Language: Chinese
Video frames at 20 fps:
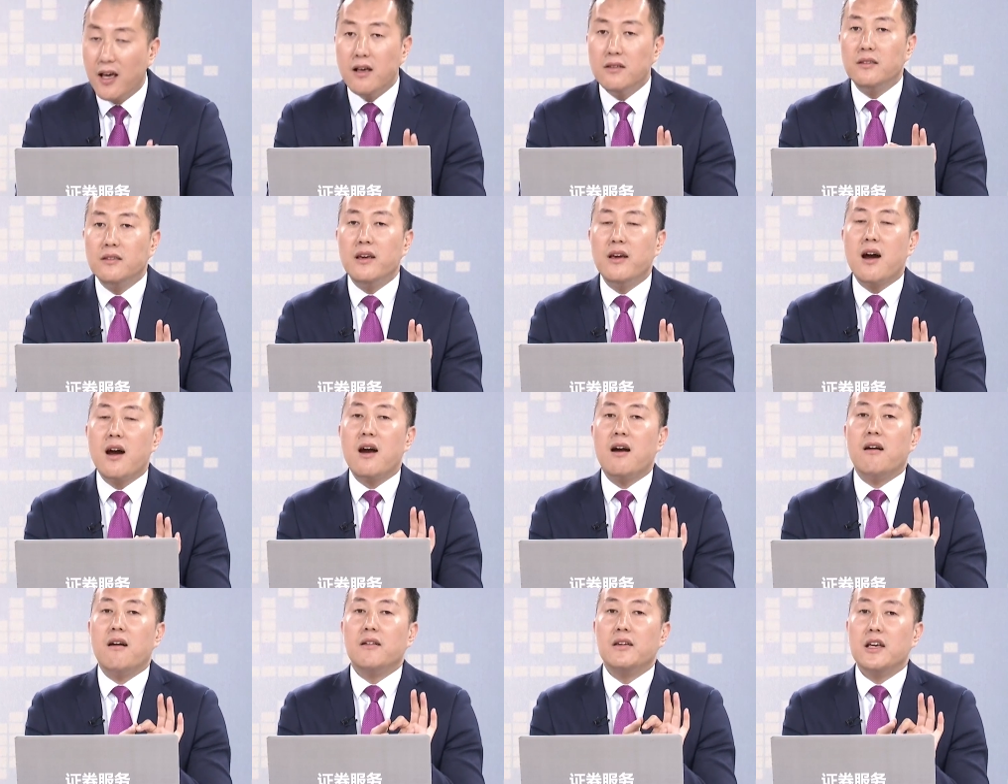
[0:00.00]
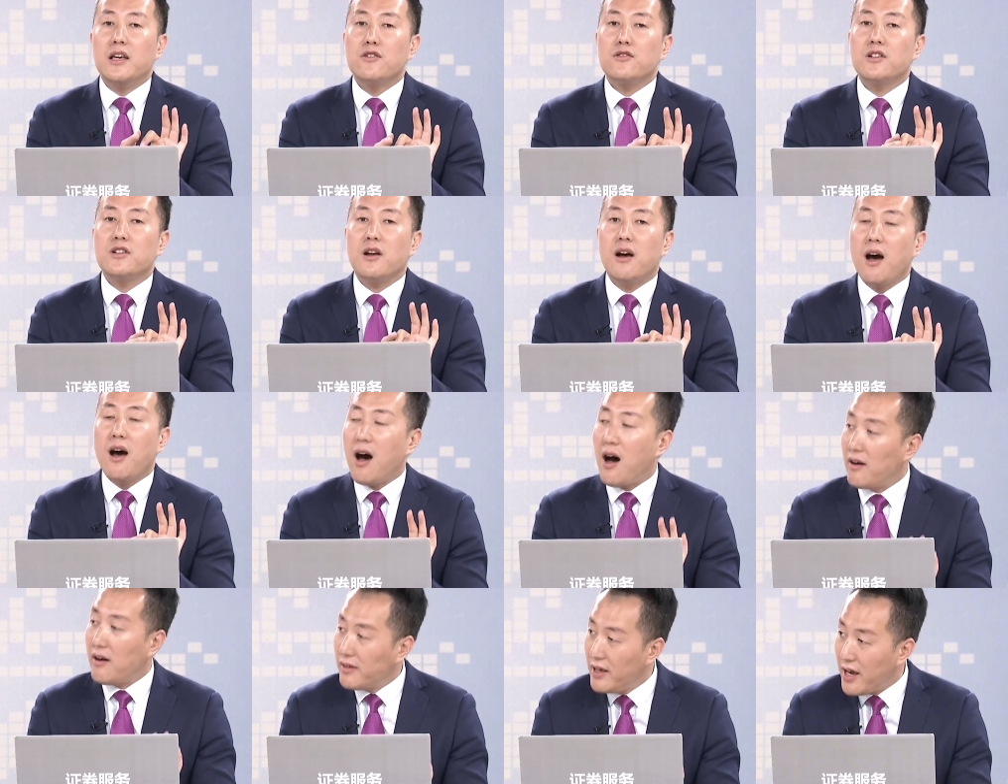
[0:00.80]
第二，也就是
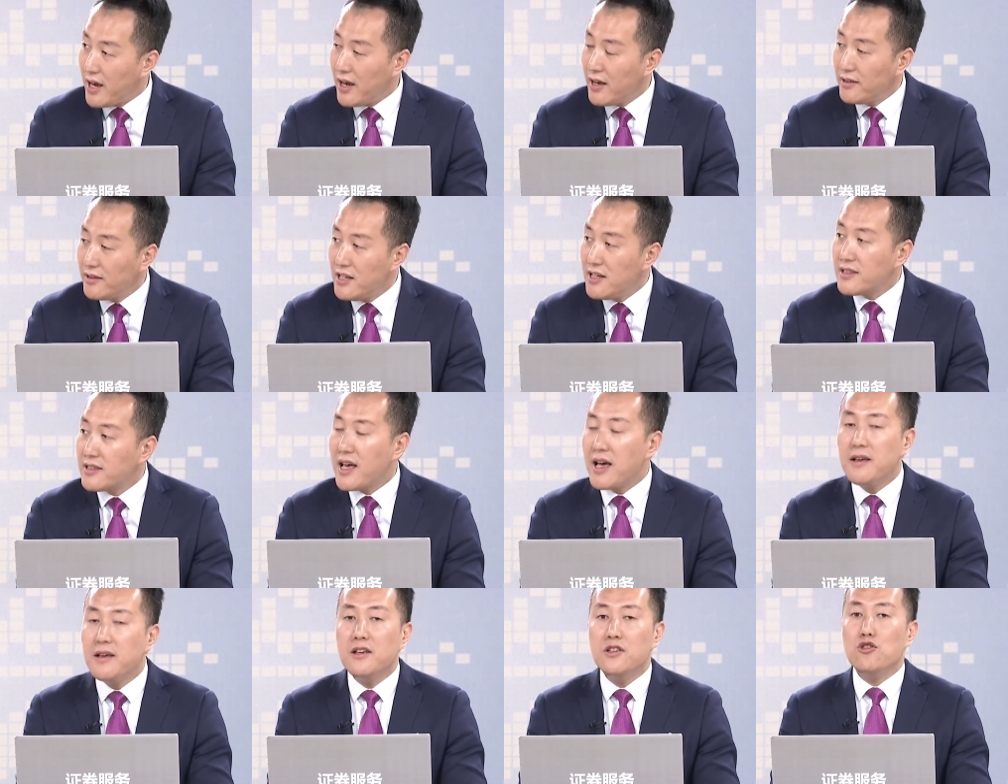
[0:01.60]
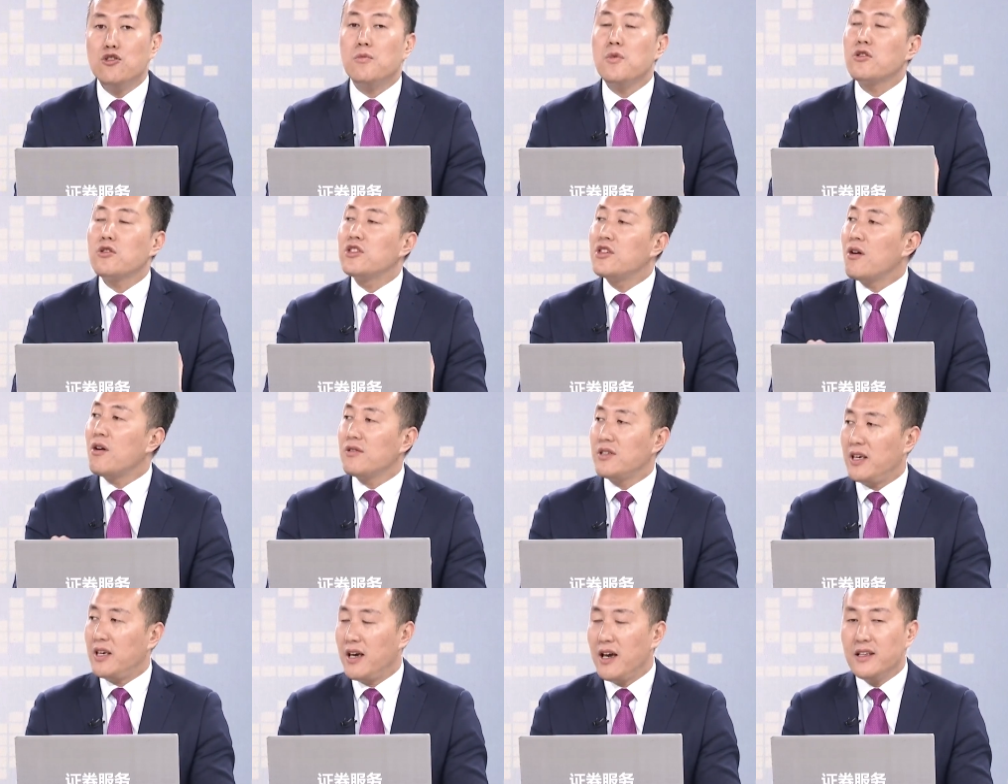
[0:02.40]
行业；第三，有没有消
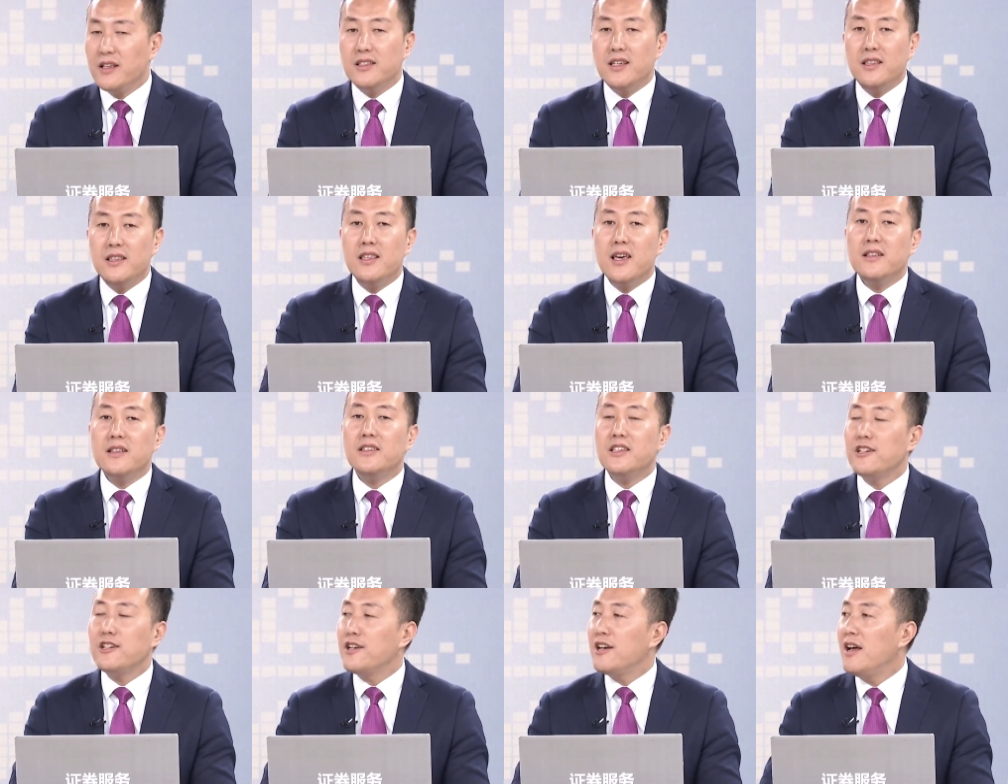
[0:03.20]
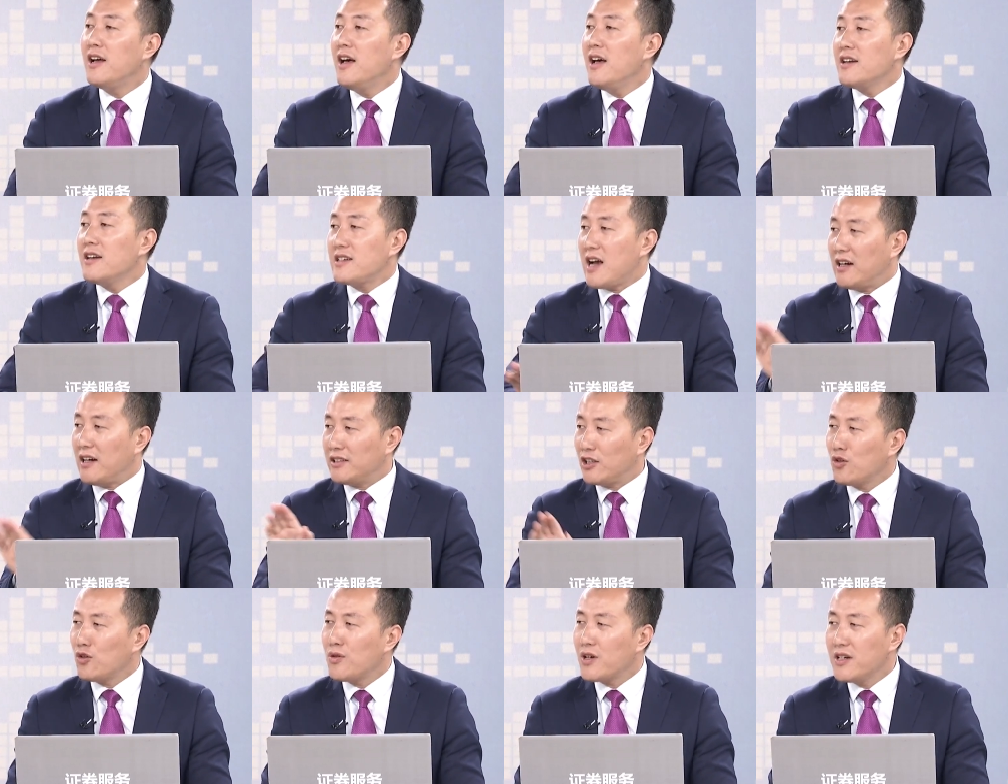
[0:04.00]
息。今天其实涨的
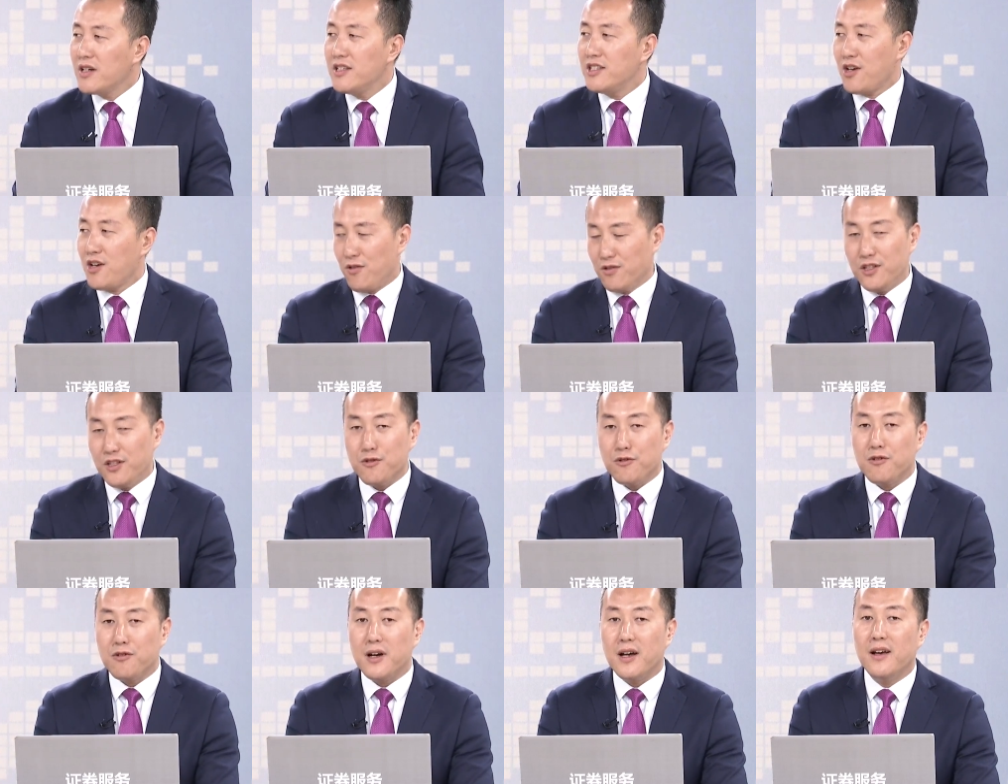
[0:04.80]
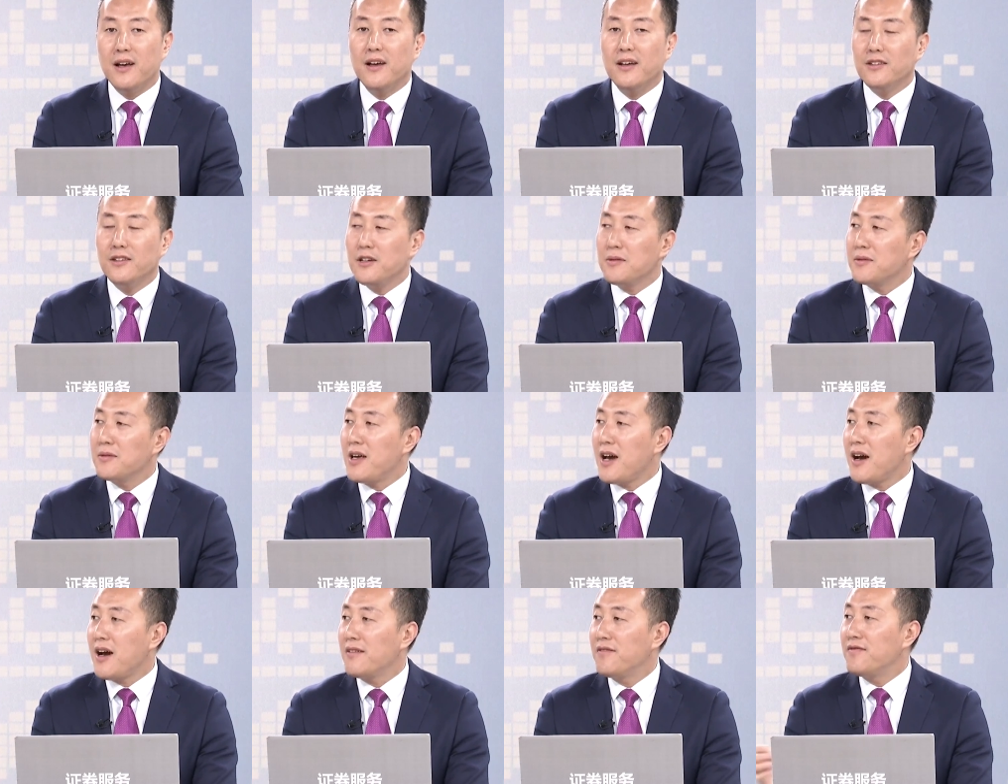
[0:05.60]
都是跟消息有关，对不对
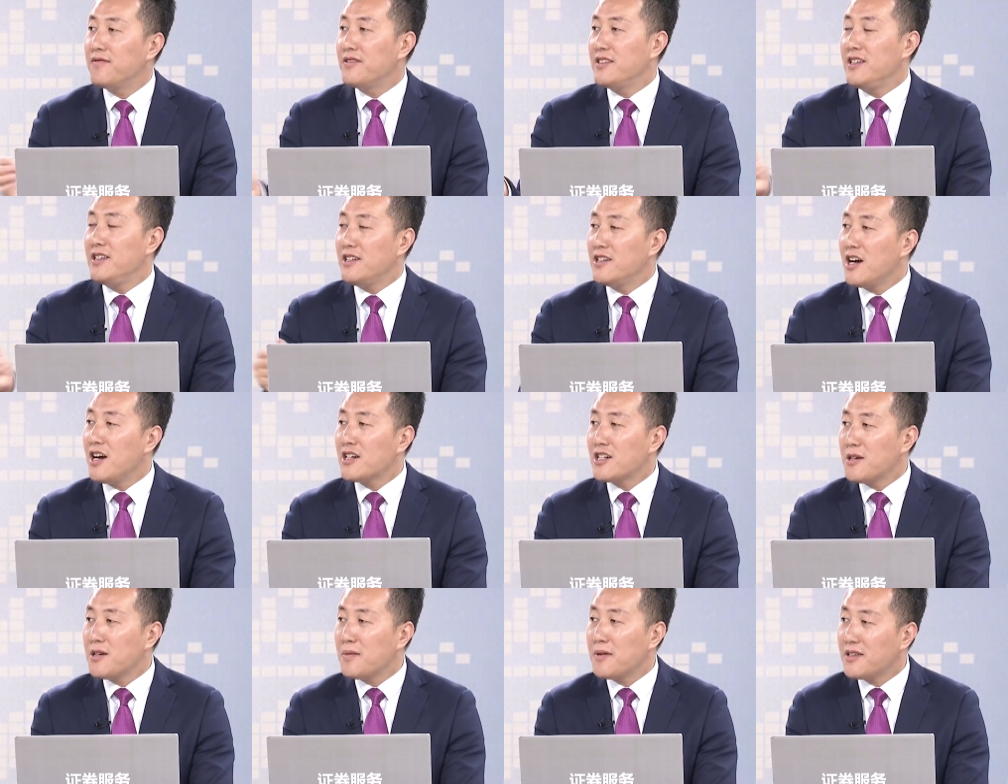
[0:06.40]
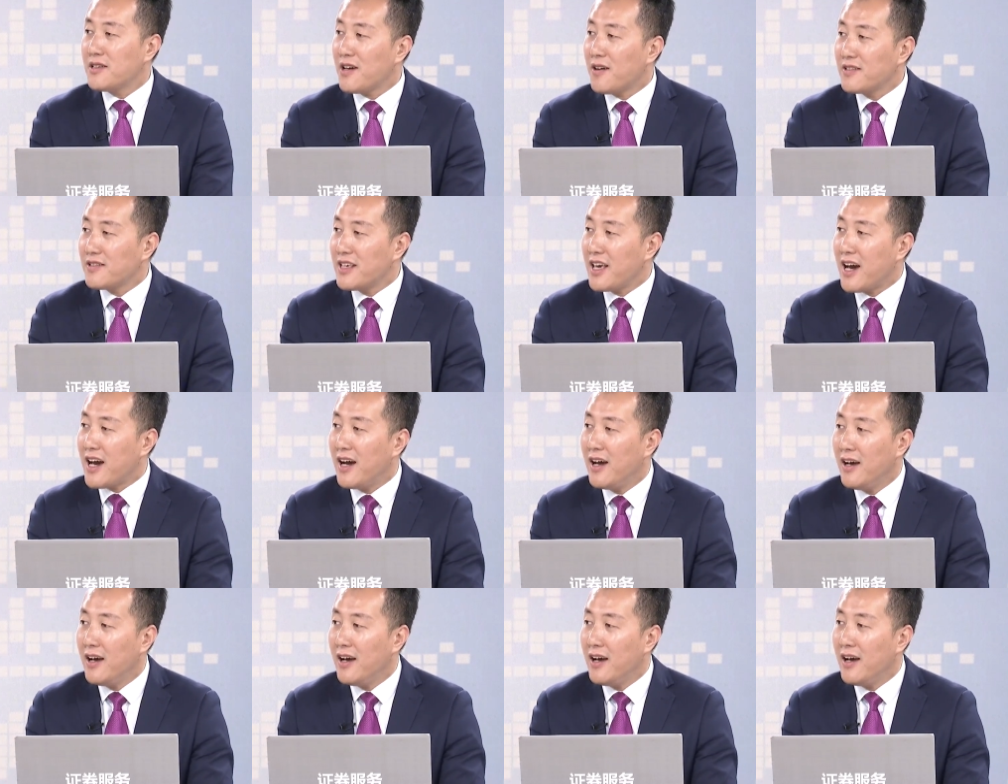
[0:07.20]
啊？汽车是不是消息啊？